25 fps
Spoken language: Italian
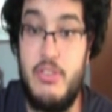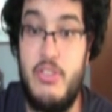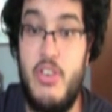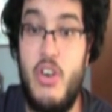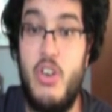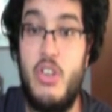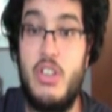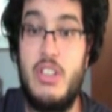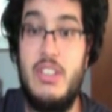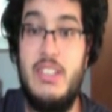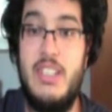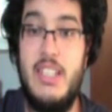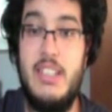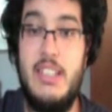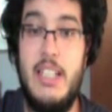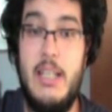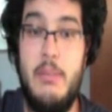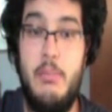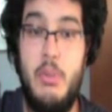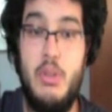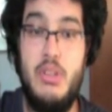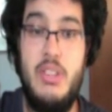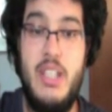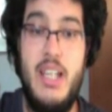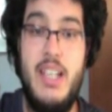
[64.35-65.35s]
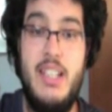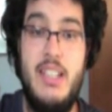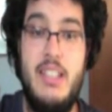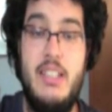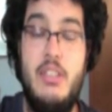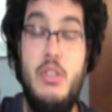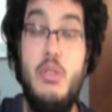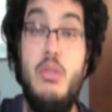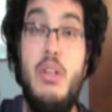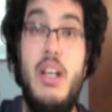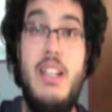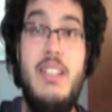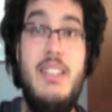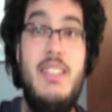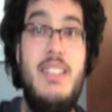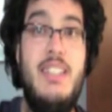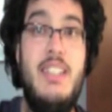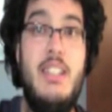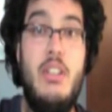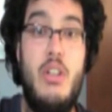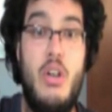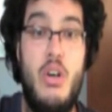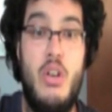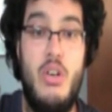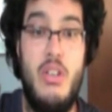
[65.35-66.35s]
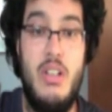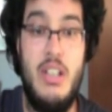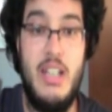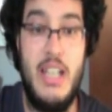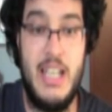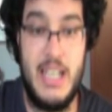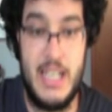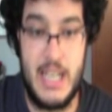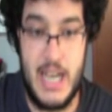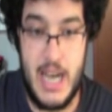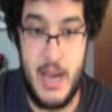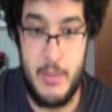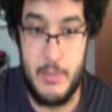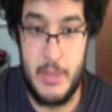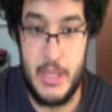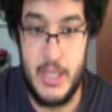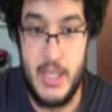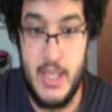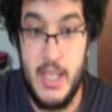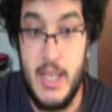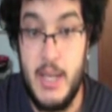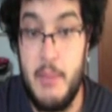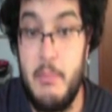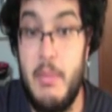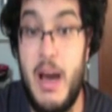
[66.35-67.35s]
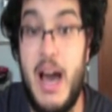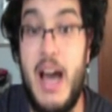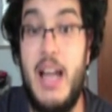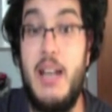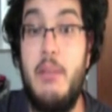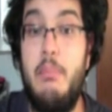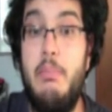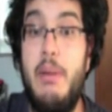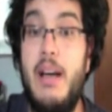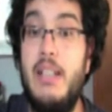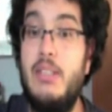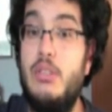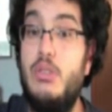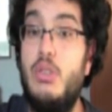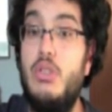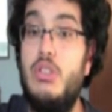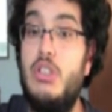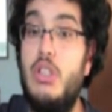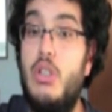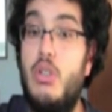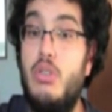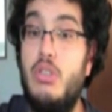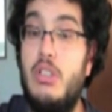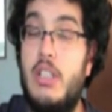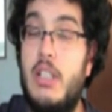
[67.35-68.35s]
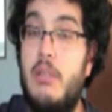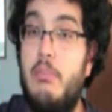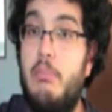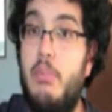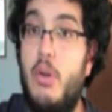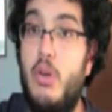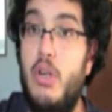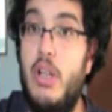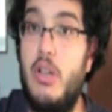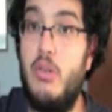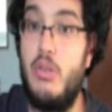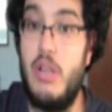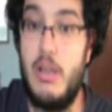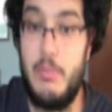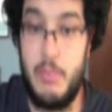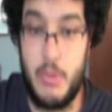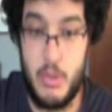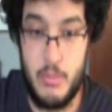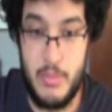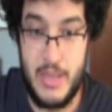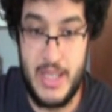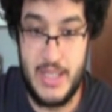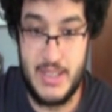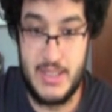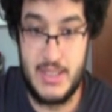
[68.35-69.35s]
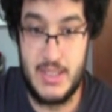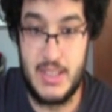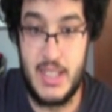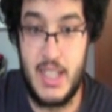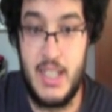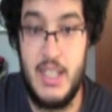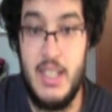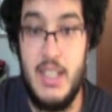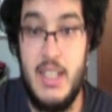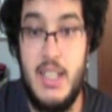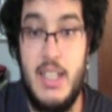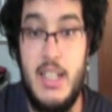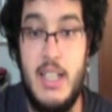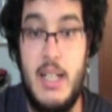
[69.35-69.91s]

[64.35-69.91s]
forte dei poteri di un antico legame ma al patto si contrappone una promessa,